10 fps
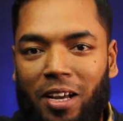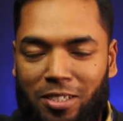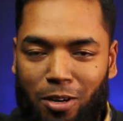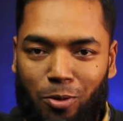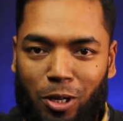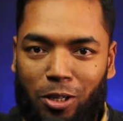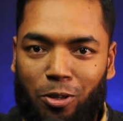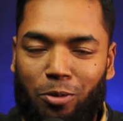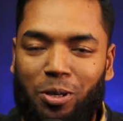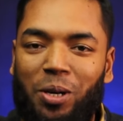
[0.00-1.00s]
আসসালামু
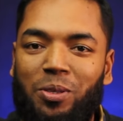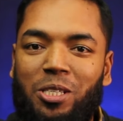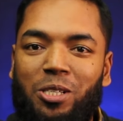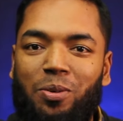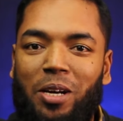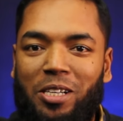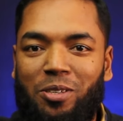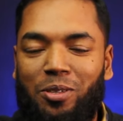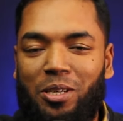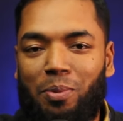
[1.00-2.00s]
আলাইকুম কি অবস্থা সবার
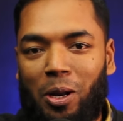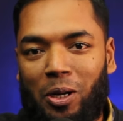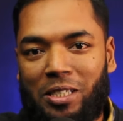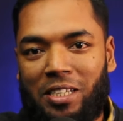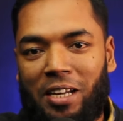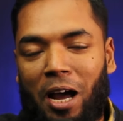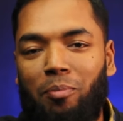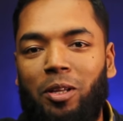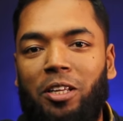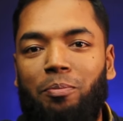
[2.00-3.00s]
আশা করছি ভালো আছেন
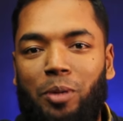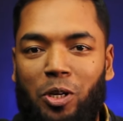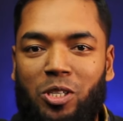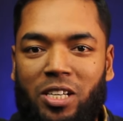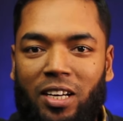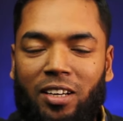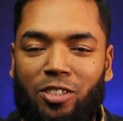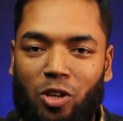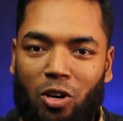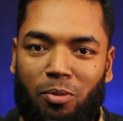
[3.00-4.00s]
আপনাদের প্রিয় চ্যানেল
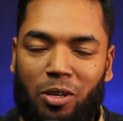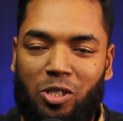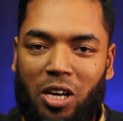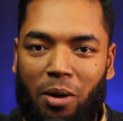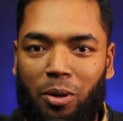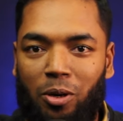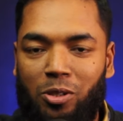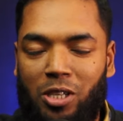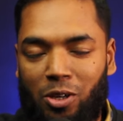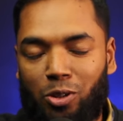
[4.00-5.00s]
সরল মানুষে আবার
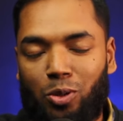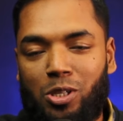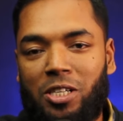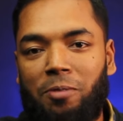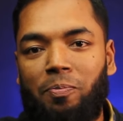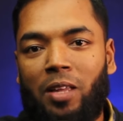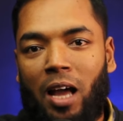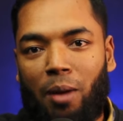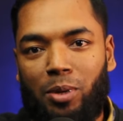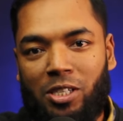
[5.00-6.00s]
স্বাগত করছি
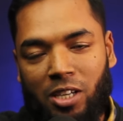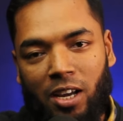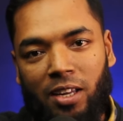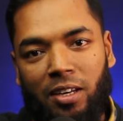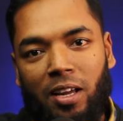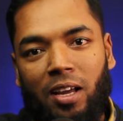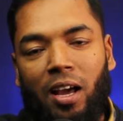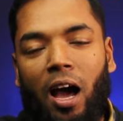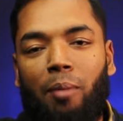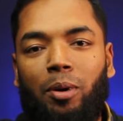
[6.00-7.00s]
আমি শাহিন
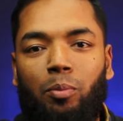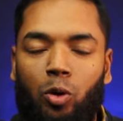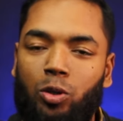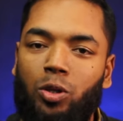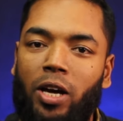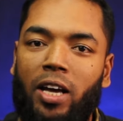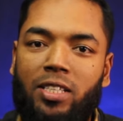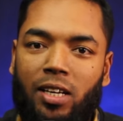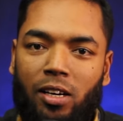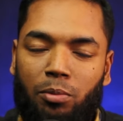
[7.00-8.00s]
আমরা মূলত এই
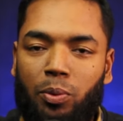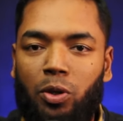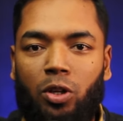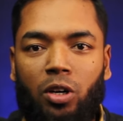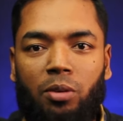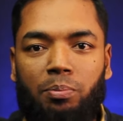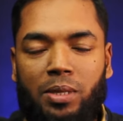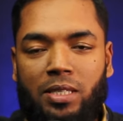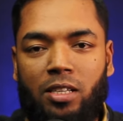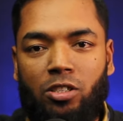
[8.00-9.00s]
চ্যানেলে বিভিন্ন ধরনের
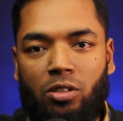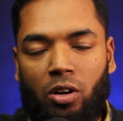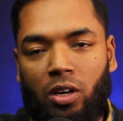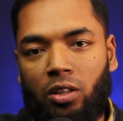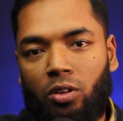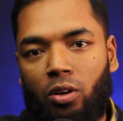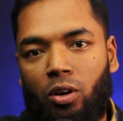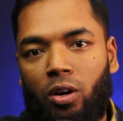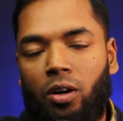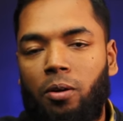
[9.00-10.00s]
বিজনেস সংক্রান্ত
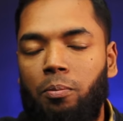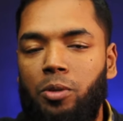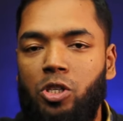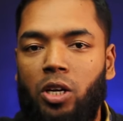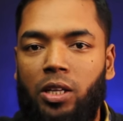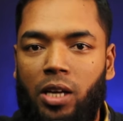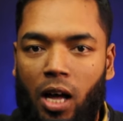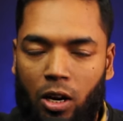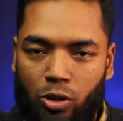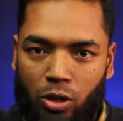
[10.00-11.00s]
বিষয়
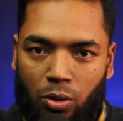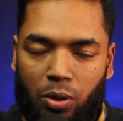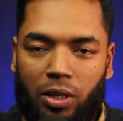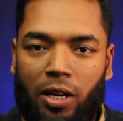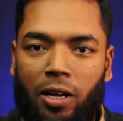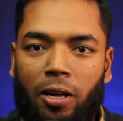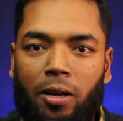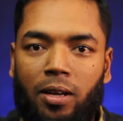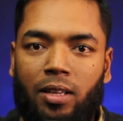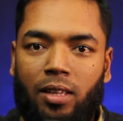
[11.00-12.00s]
নিয়ে আলোচনা করে থাকি
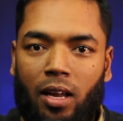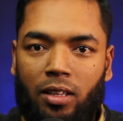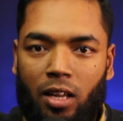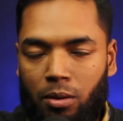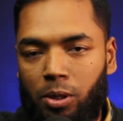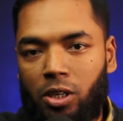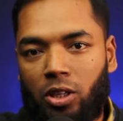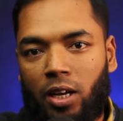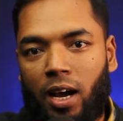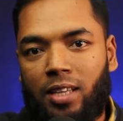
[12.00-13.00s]
তারই
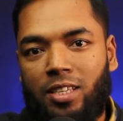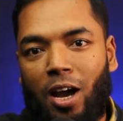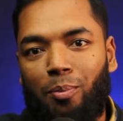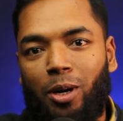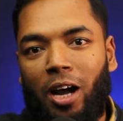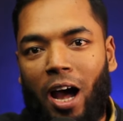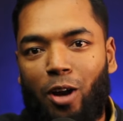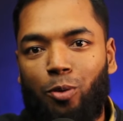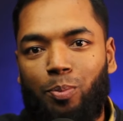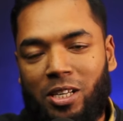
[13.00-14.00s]
ধারাবাহিকতায় আজকে আমরা
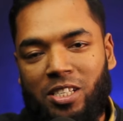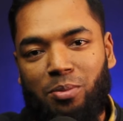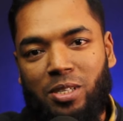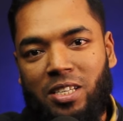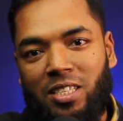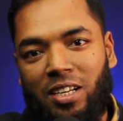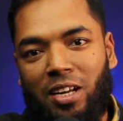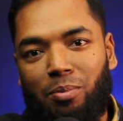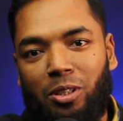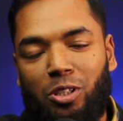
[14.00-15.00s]
আরও পাঁচটা বিজনেস
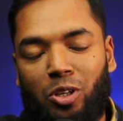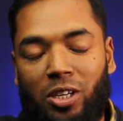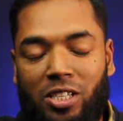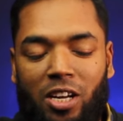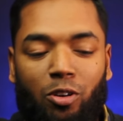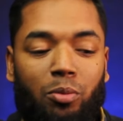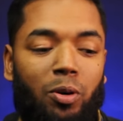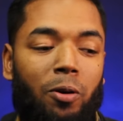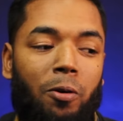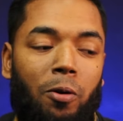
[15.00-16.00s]
আইডিয়া আপনাদের সঙ্গে শেয়ার করব